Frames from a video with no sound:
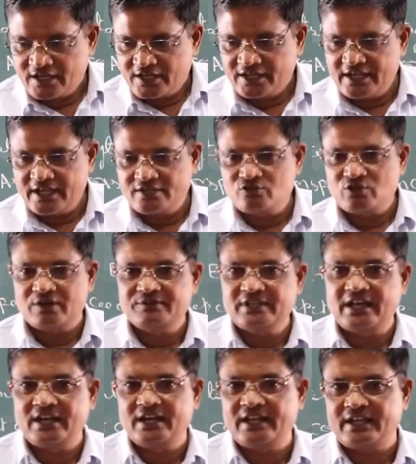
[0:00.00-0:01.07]
ये जो
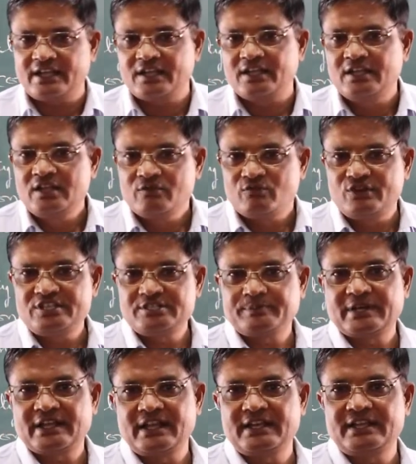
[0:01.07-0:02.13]
अवधारणा है वो इस
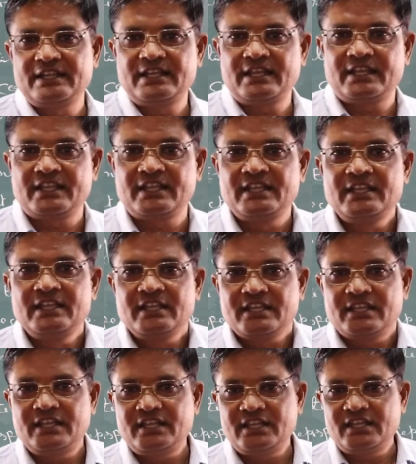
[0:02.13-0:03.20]
प्रकार की है
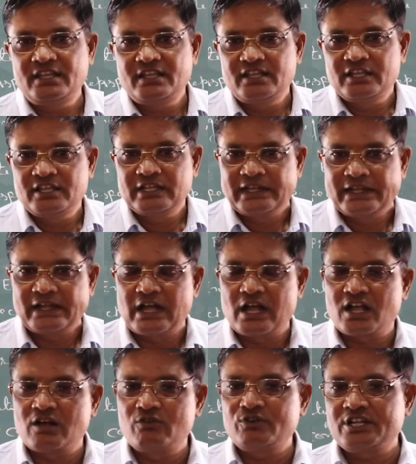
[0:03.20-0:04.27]
कि
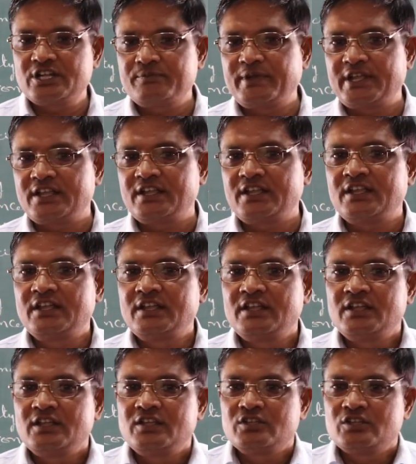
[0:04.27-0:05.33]
अकाउंटिंग में
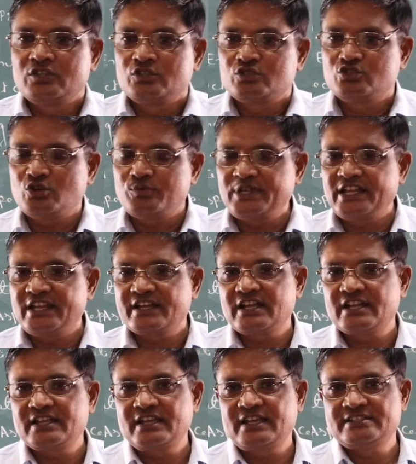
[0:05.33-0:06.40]
जो भी
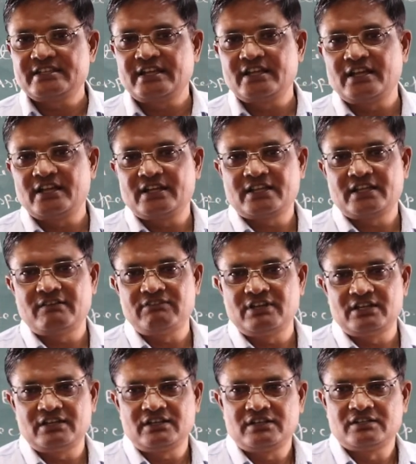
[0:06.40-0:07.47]
लेखा किया जाएगा केवल
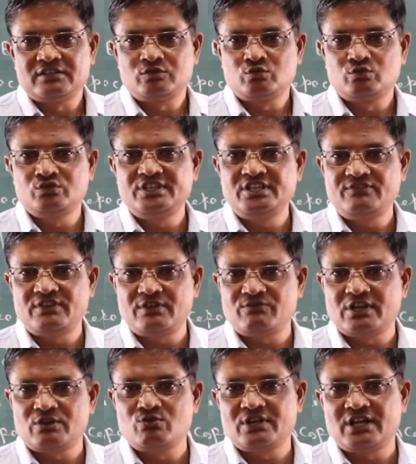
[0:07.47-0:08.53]
उन्हीं
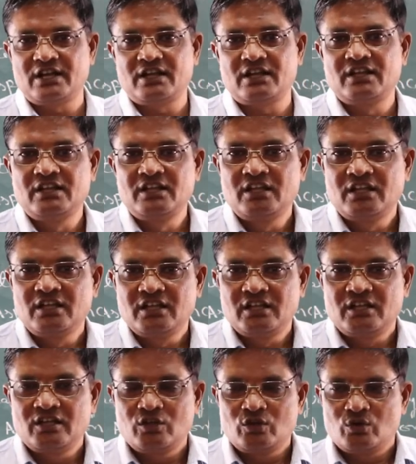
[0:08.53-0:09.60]
व्यवहारों का
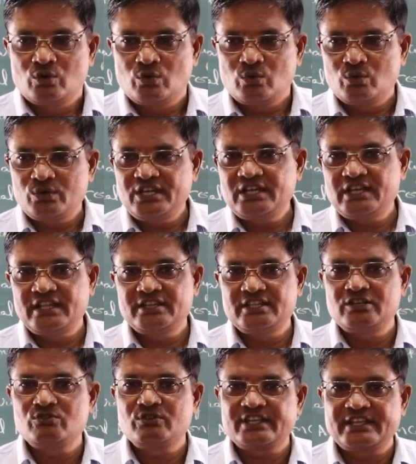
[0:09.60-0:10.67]
उन्हीं लेन
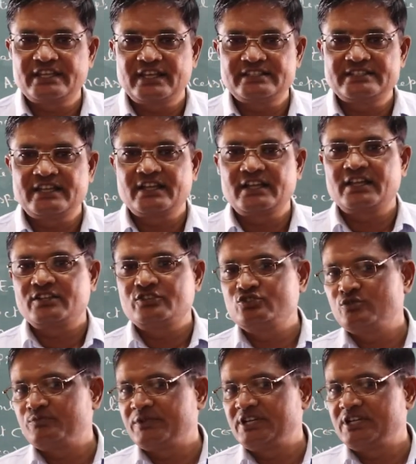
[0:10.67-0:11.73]
देनों का किया जाएगा कि
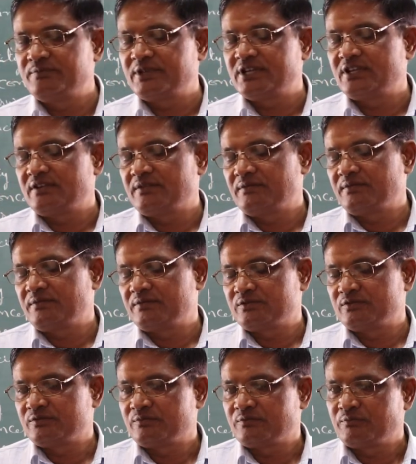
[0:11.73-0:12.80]
जो मनी में
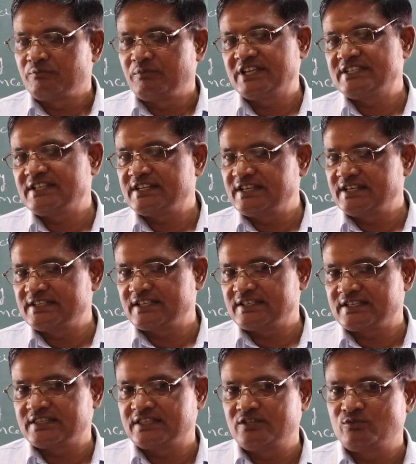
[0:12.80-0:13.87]
मेजर किए जा
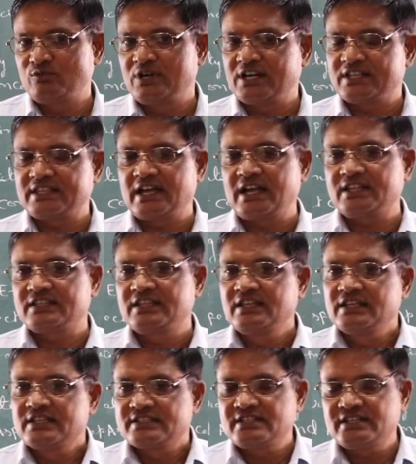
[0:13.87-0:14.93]
सकते हों अर्थात
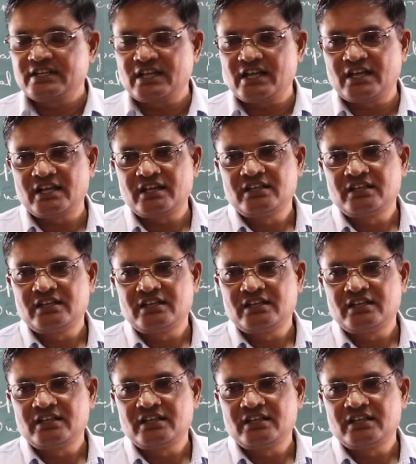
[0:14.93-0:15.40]
जिनका